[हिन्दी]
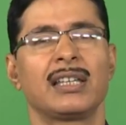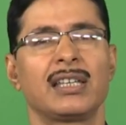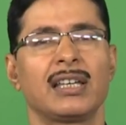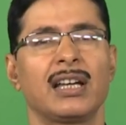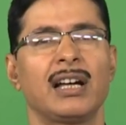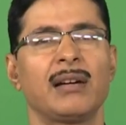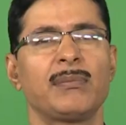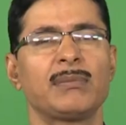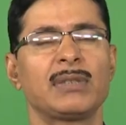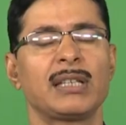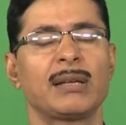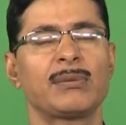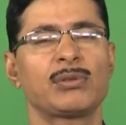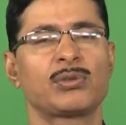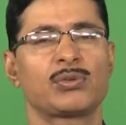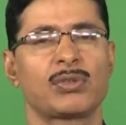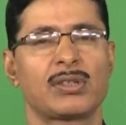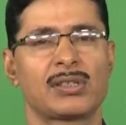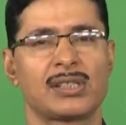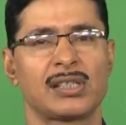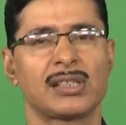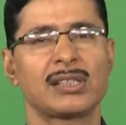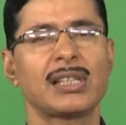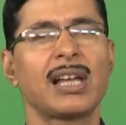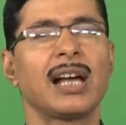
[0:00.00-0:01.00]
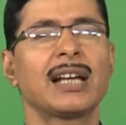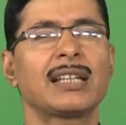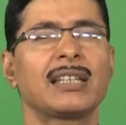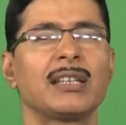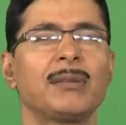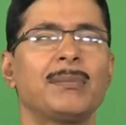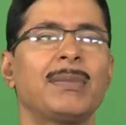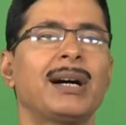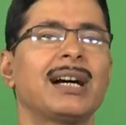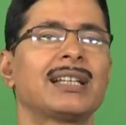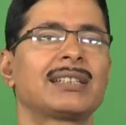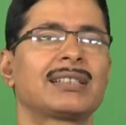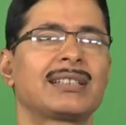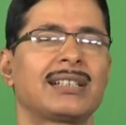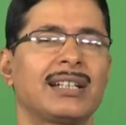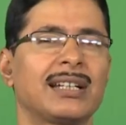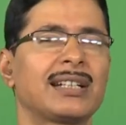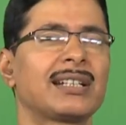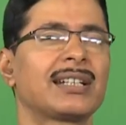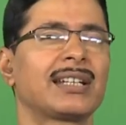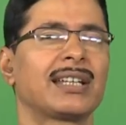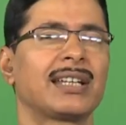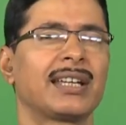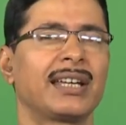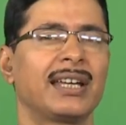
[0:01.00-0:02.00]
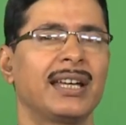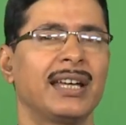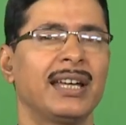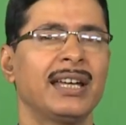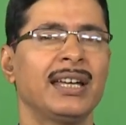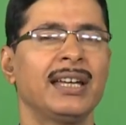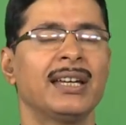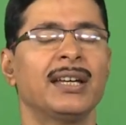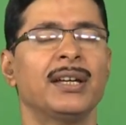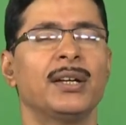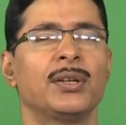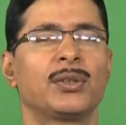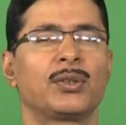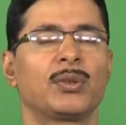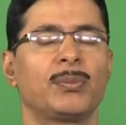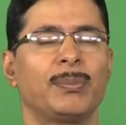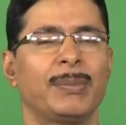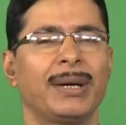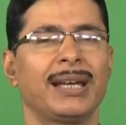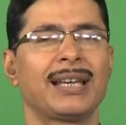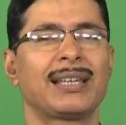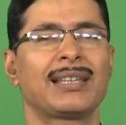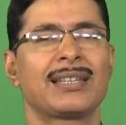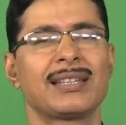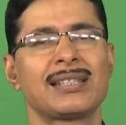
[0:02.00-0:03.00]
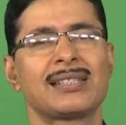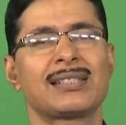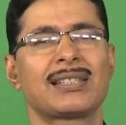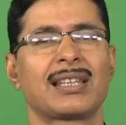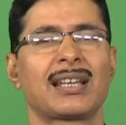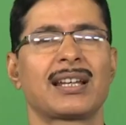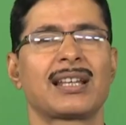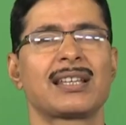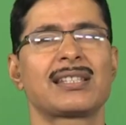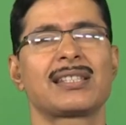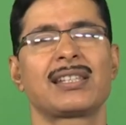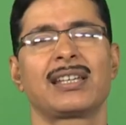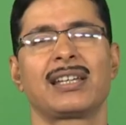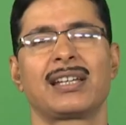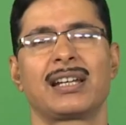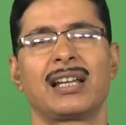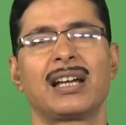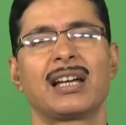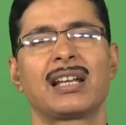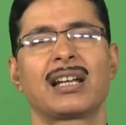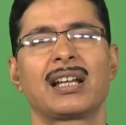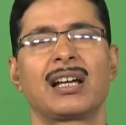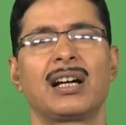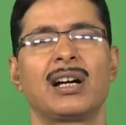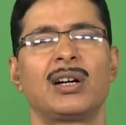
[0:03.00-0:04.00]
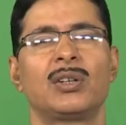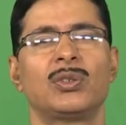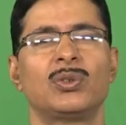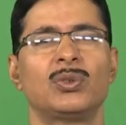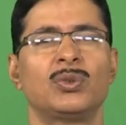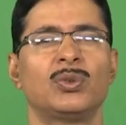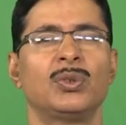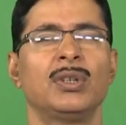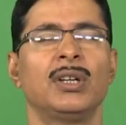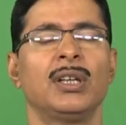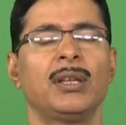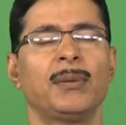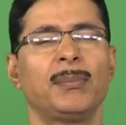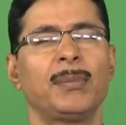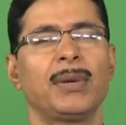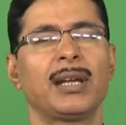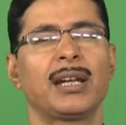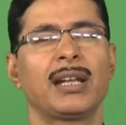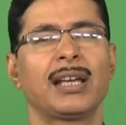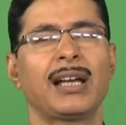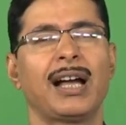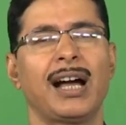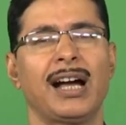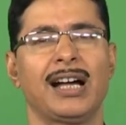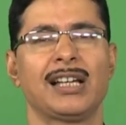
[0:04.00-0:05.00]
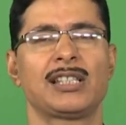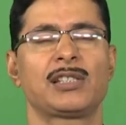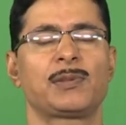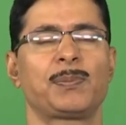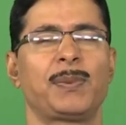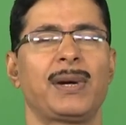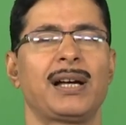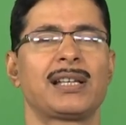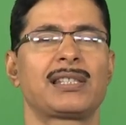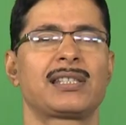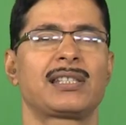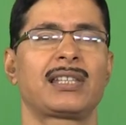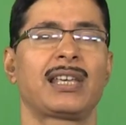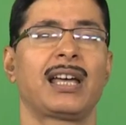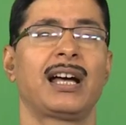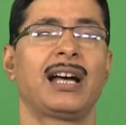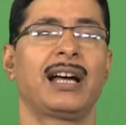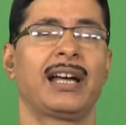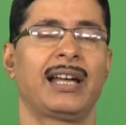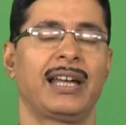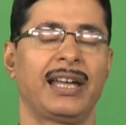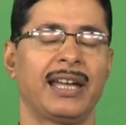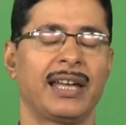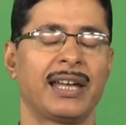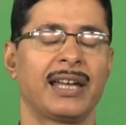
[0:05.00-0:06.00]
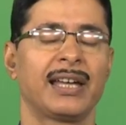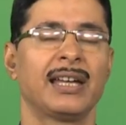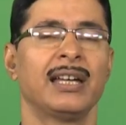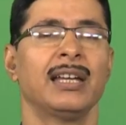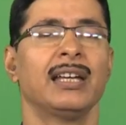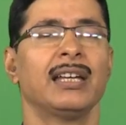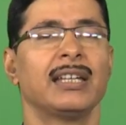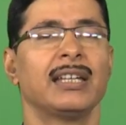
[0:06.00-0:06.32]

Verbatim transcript: कि हम जब स्वच्छता की बात कर रहे हैं तो मैं किस तरह से रह रहा हूँ मेरे आसपास क्या है